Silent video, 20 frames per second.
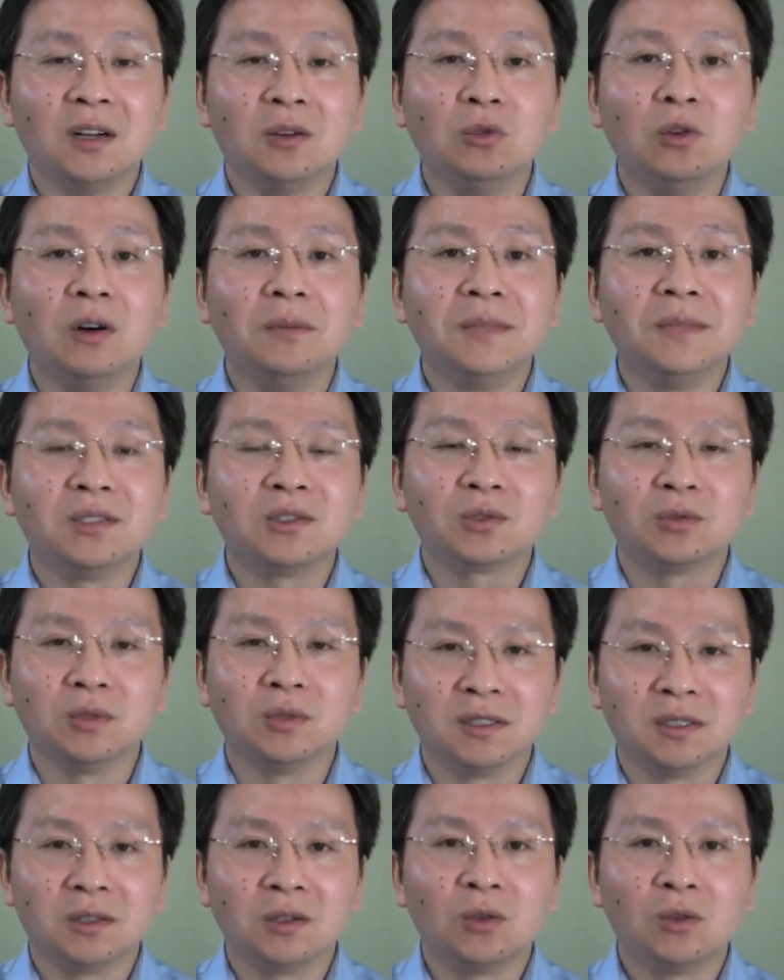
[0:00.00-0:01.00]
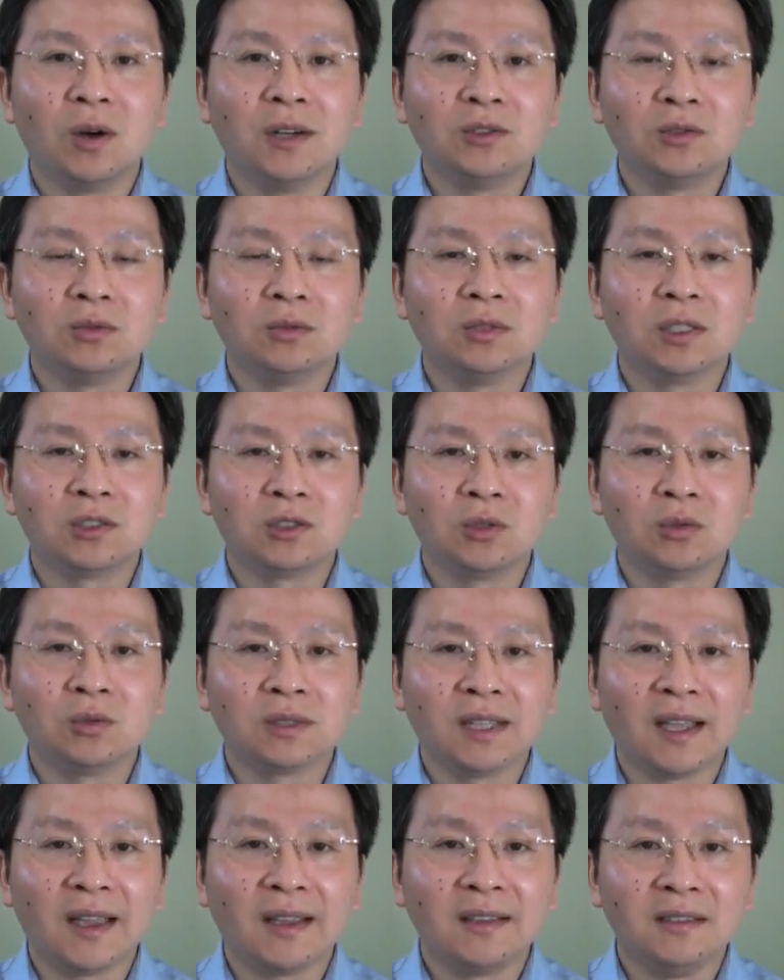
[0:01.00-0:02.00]
我们所能关注的
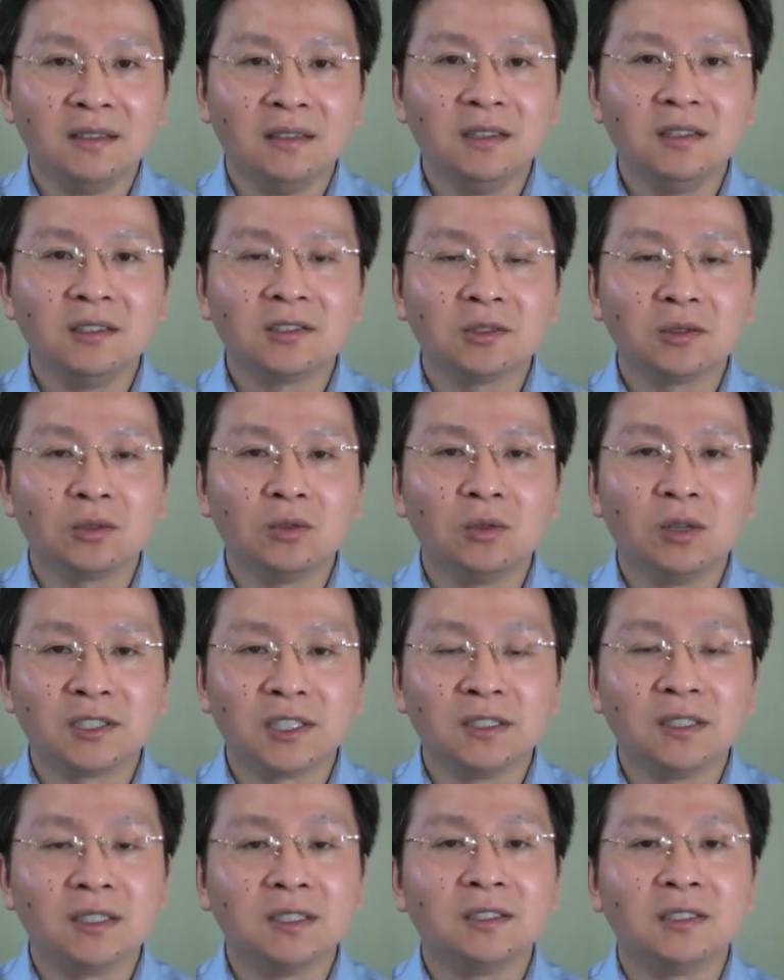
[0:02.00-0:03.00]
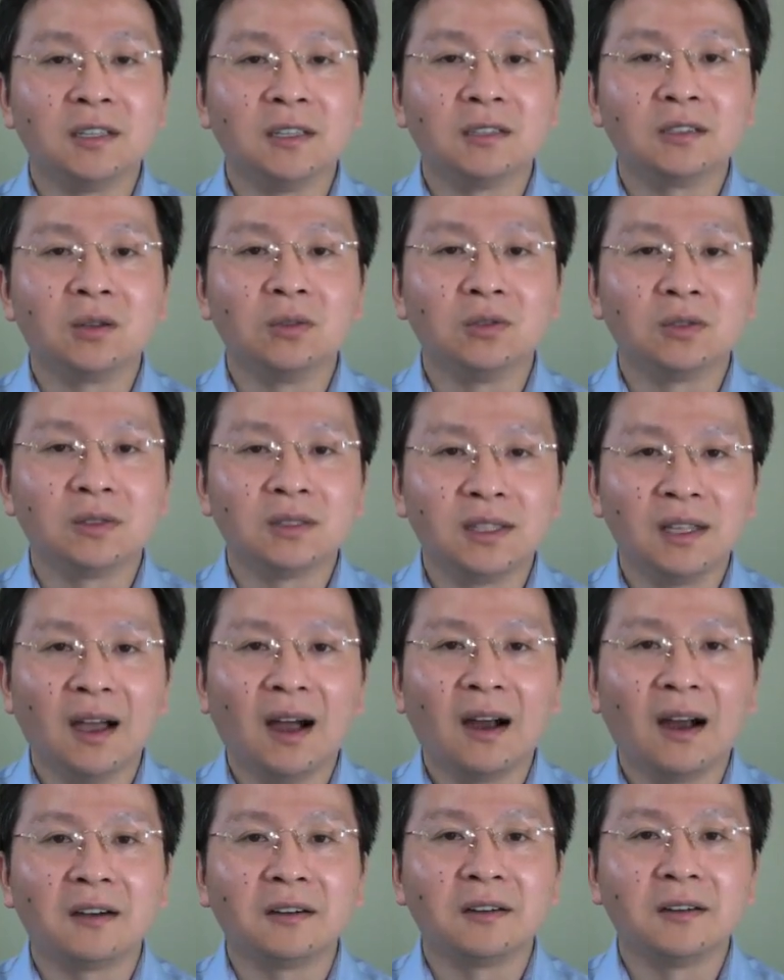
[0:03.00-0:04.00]
重点，一是过程和节奏，第
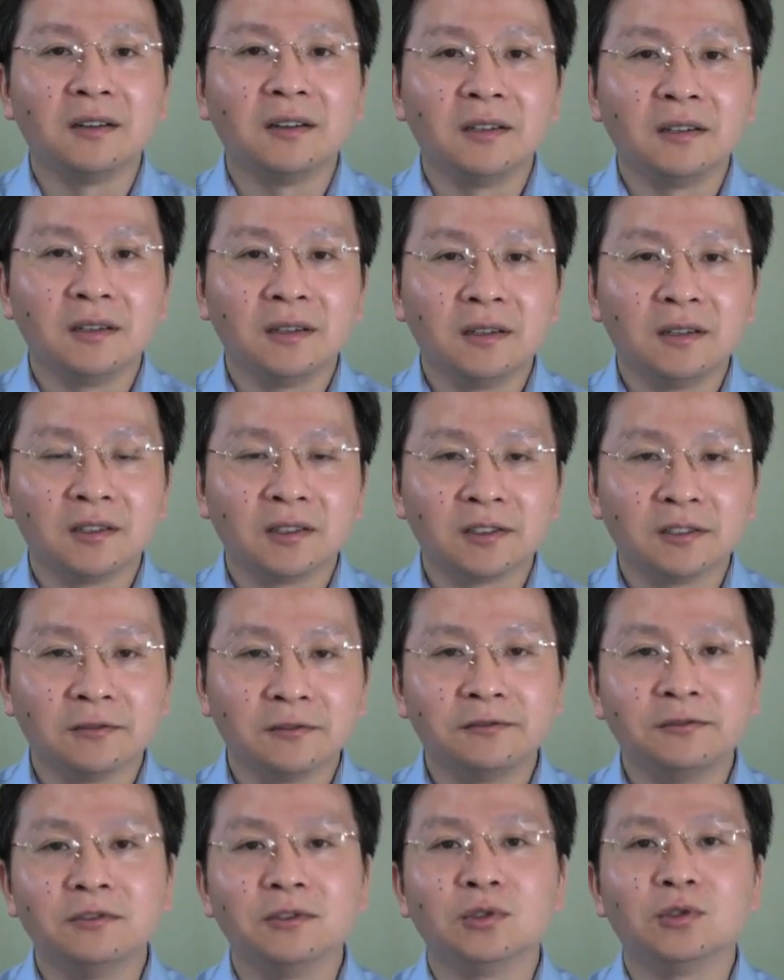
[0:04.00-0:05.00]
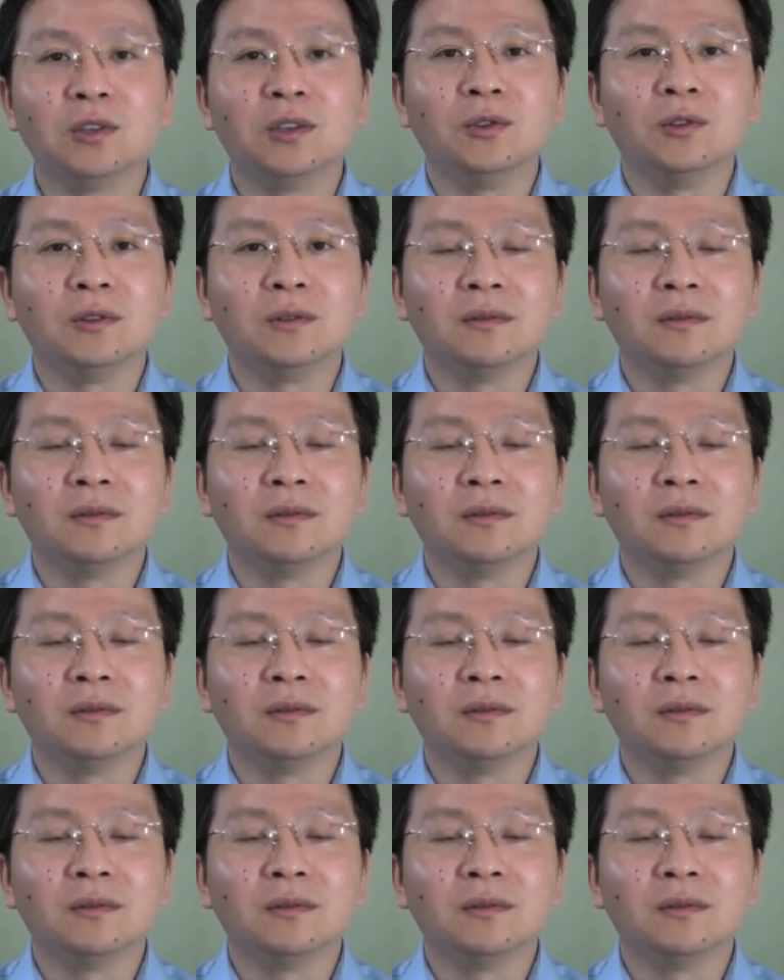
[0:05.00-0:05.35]
二是副作用。